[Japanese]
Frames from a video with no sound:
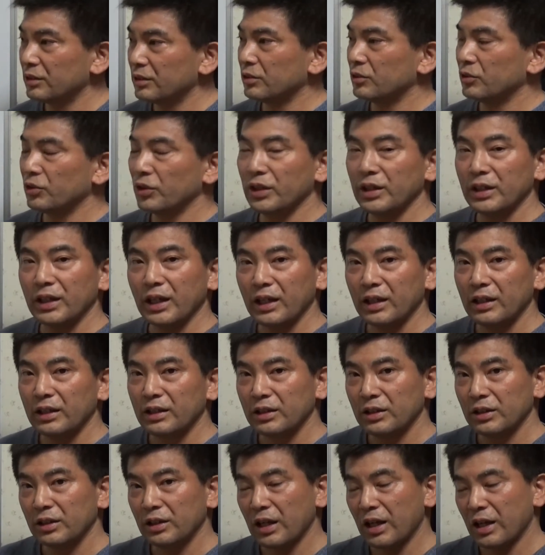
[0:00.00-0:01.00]
それが、
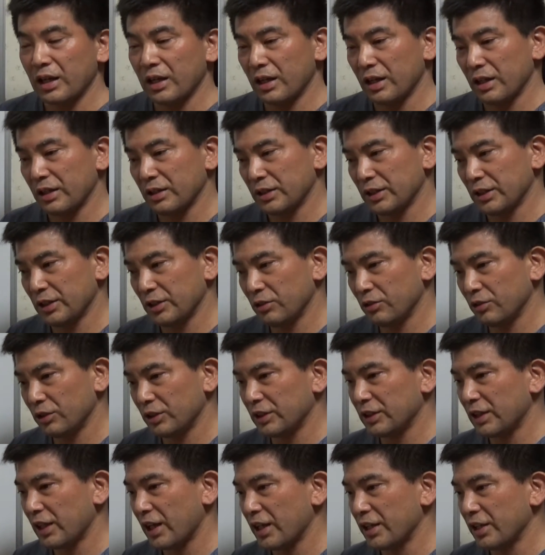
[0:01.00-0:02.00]
自由
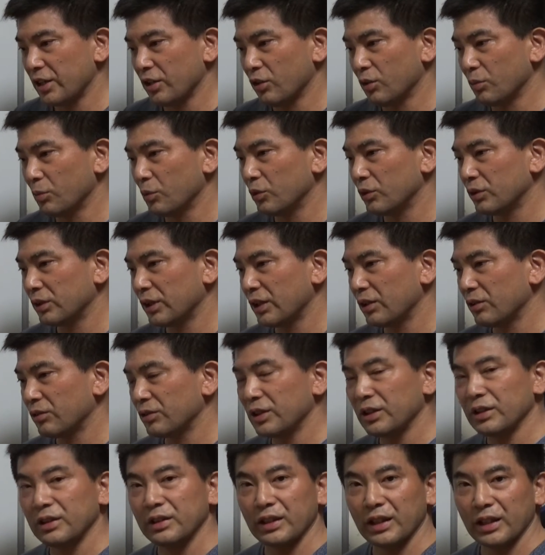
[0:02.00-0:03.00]
自在に思ったよう
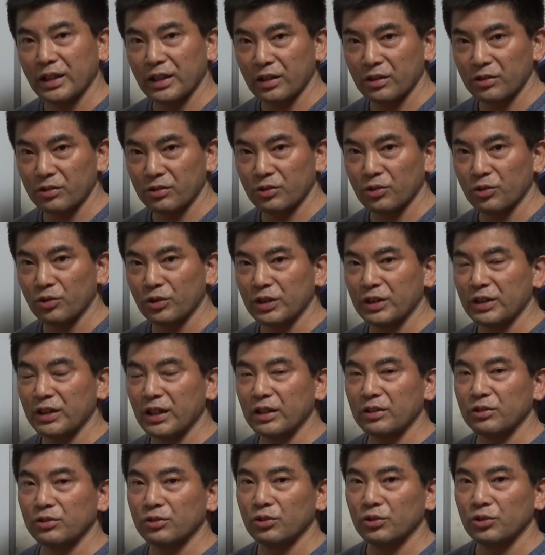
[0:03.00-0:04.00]
にできるように
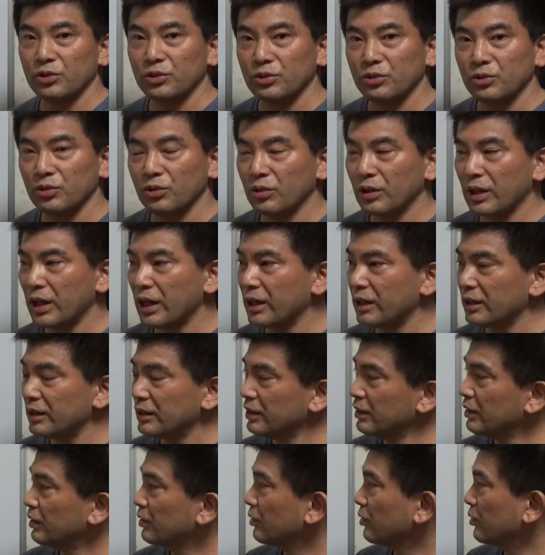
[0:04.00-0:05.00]
なるというのが、
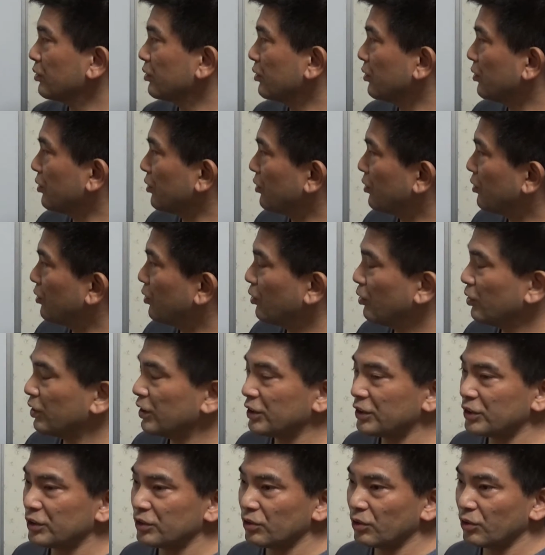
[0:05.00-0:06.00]
この効
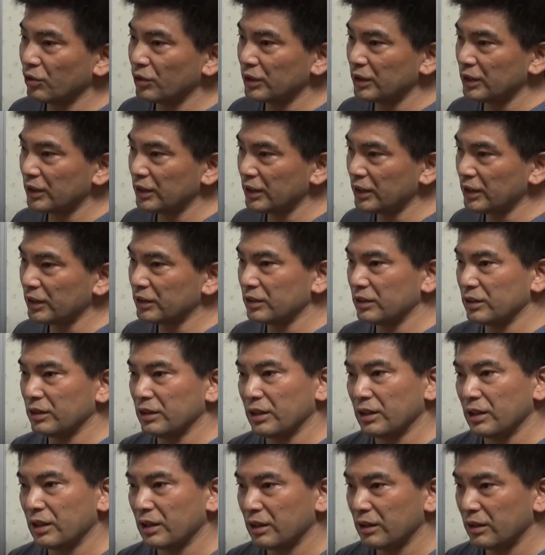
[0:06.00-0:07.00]
率のいい、
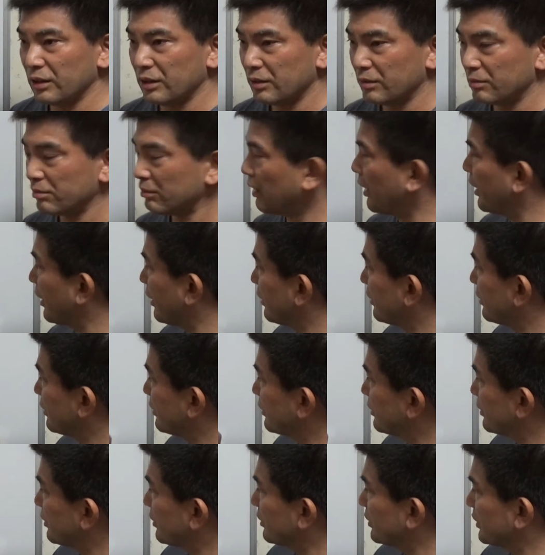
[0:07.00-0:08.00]

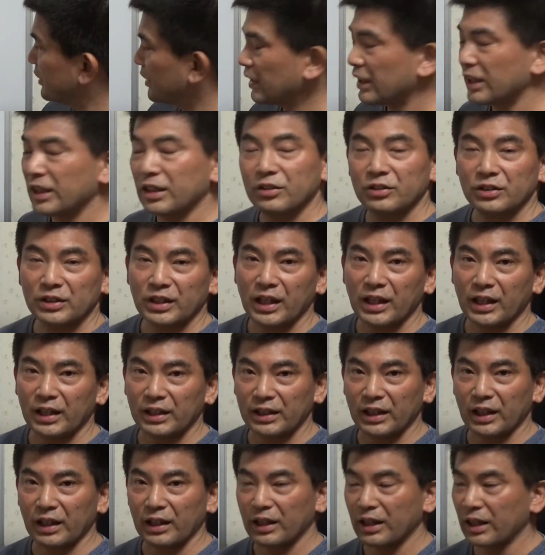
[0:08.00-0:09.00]
力の使い
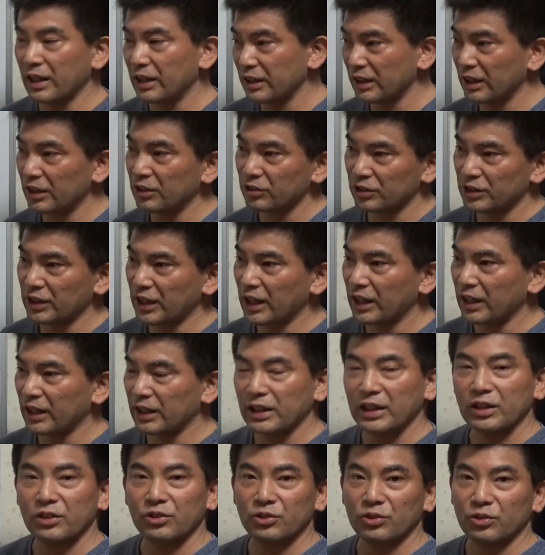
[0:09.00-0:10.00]
方、体の使い
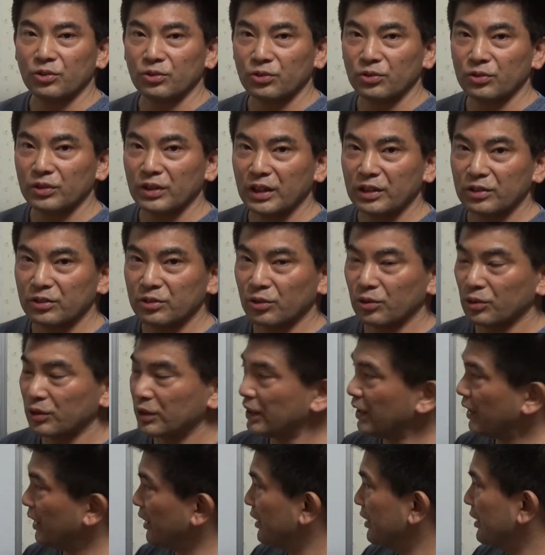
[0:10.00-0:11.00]
方ということになるの
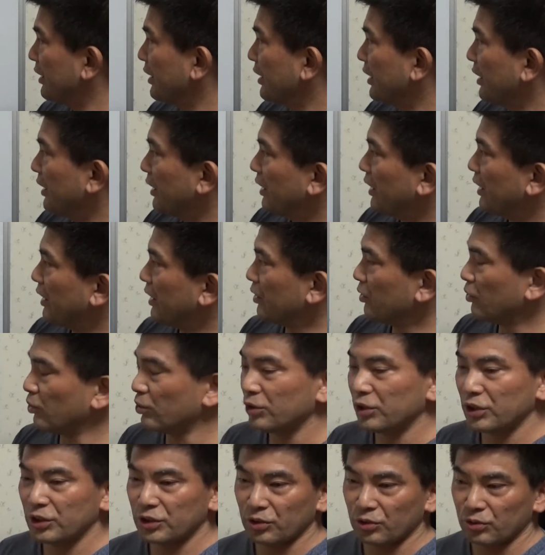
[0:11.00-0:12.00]
で、
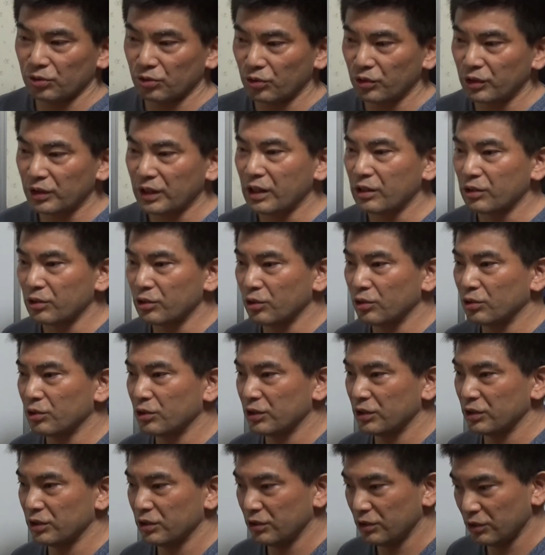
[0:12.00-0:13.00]
コンディションをとにかく良
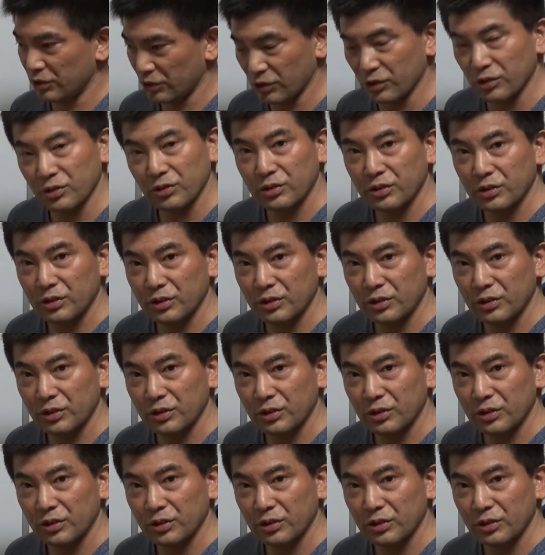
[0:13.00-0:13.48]
くする。